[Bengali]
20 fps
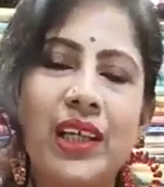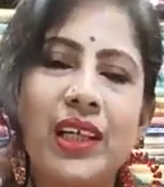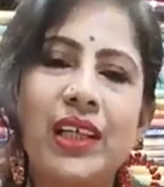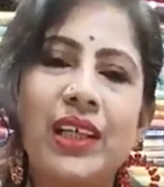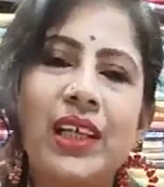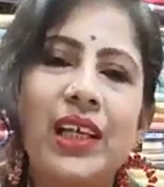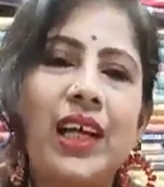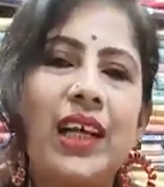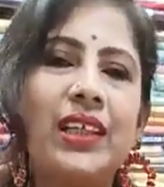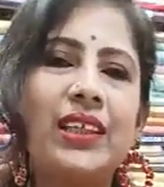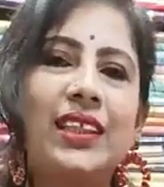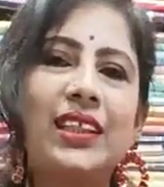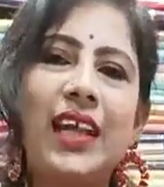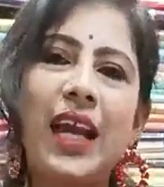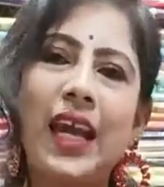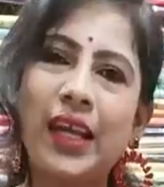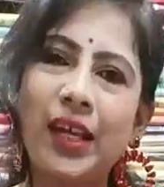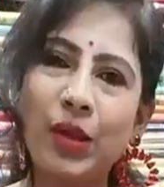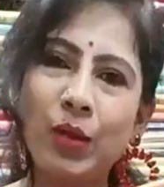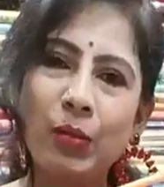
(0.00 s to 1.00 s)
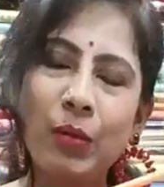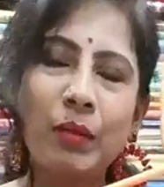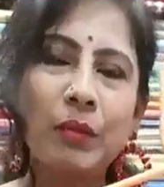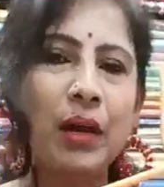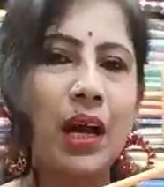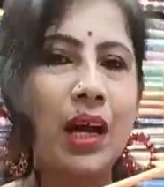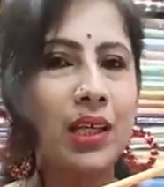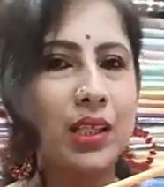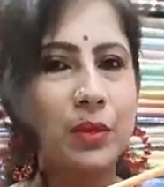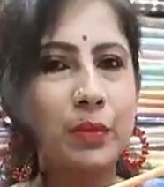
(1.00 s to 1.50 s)
ঠিক আছে থ্যাংক ইউ ম্যাম
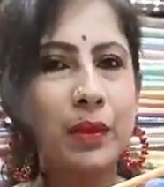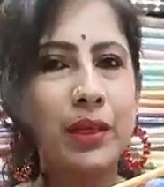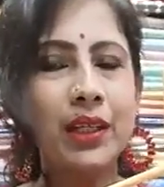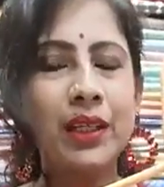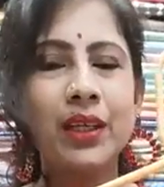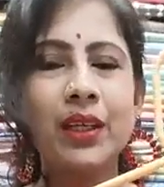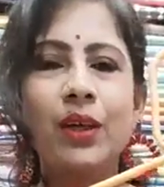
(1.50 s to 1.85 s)
আসবেন